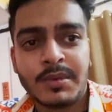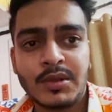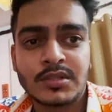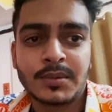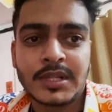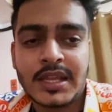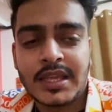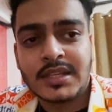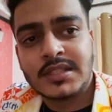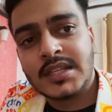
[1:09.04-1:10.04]
भाई उसका पता नहीं
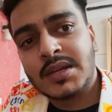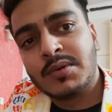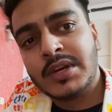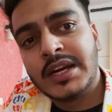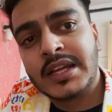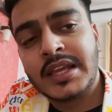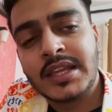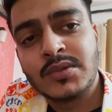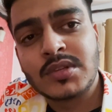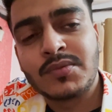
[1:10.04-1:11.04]
क्या सीन है वो लेट
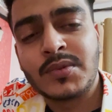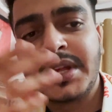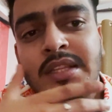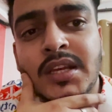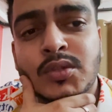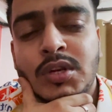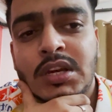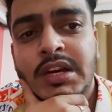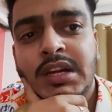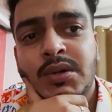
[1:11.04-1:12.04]
आएगी उसका फोन आया था कि थोड़ा
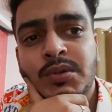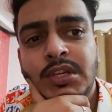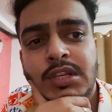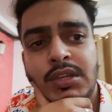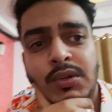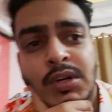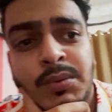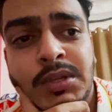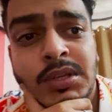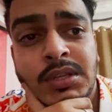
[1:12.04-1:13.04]
लेट आऊंगी और
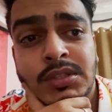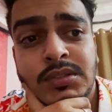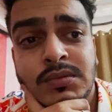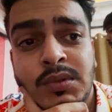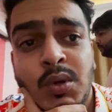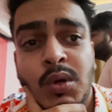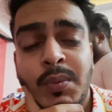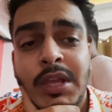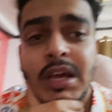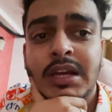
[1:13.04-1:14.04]
अभी लोग
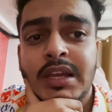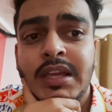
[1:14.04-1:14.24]
भी आ गए